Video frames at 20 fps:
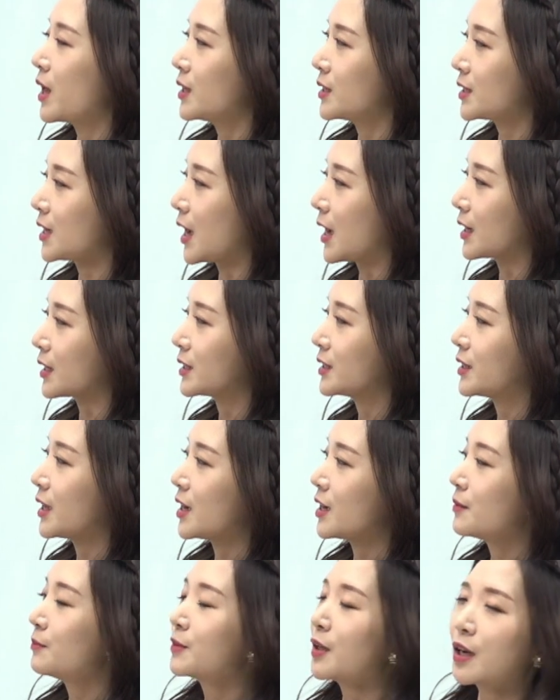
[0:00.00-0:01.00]
자, 그
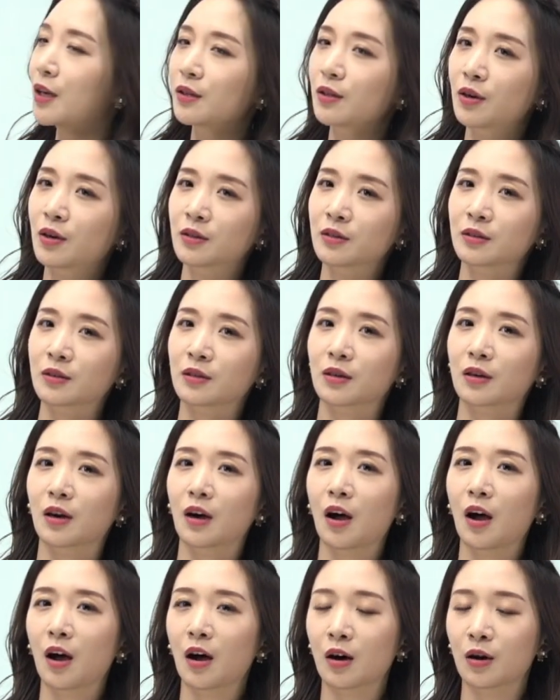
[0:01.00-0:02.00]
다음 단어는
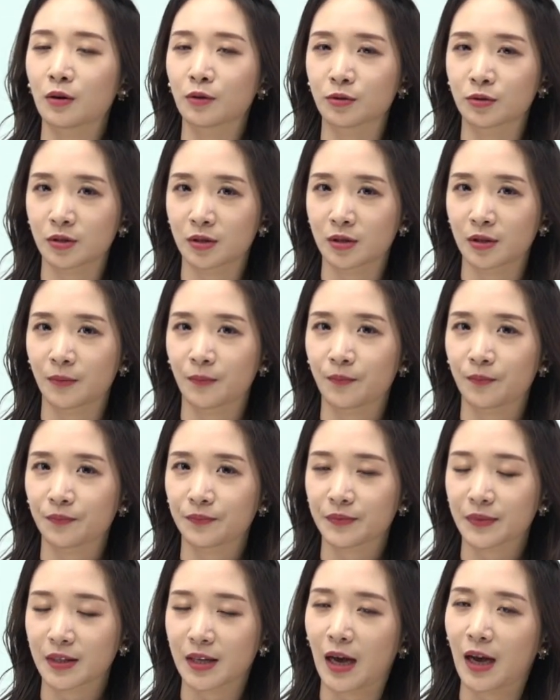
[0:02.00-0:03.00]
cause,
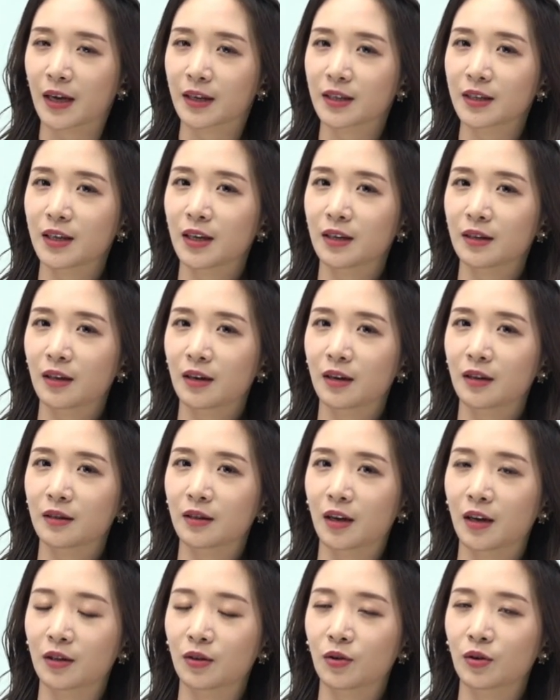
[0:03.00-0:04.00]
야기하다란
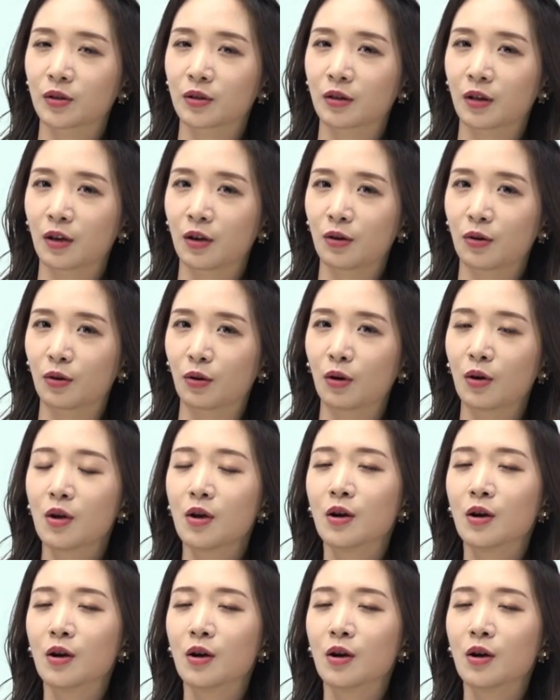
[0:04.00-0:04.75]
단어인데요.